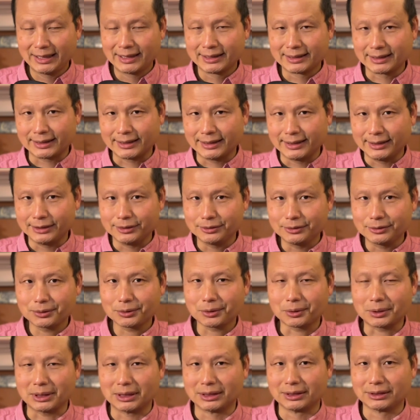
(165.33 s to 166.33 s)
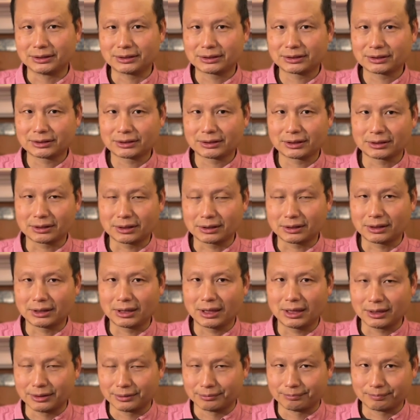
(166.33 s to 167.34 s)
那临床试
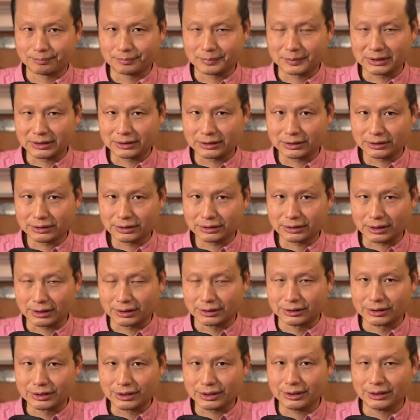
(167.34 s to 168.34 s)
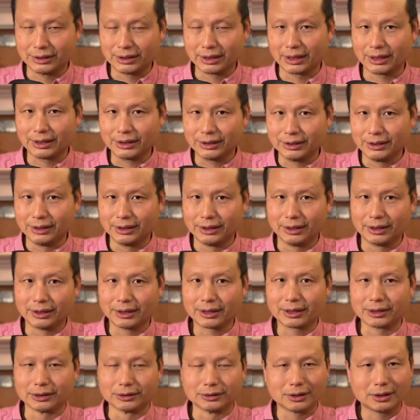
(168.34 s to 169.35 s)
验设计的一
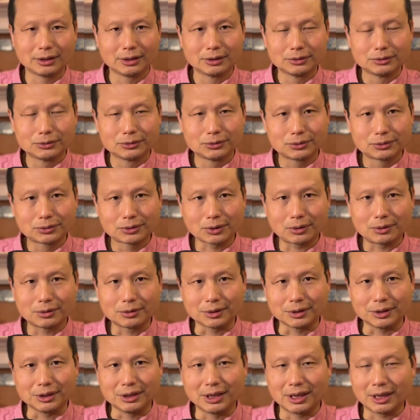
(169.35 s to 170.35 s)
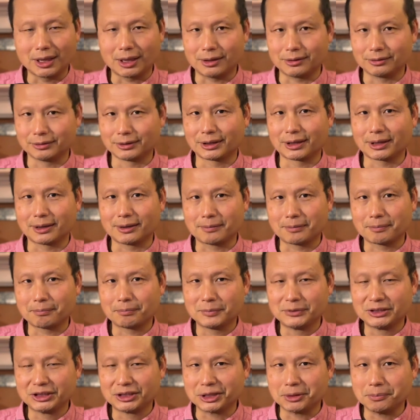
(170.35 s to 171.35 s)
个重要的
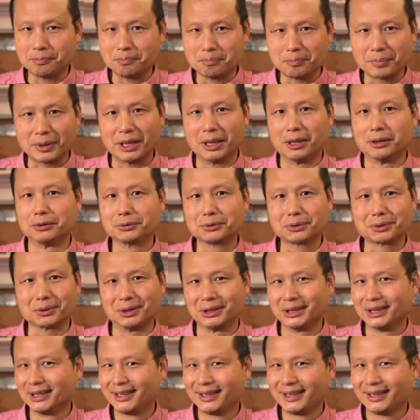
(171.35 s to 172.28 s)
金标准，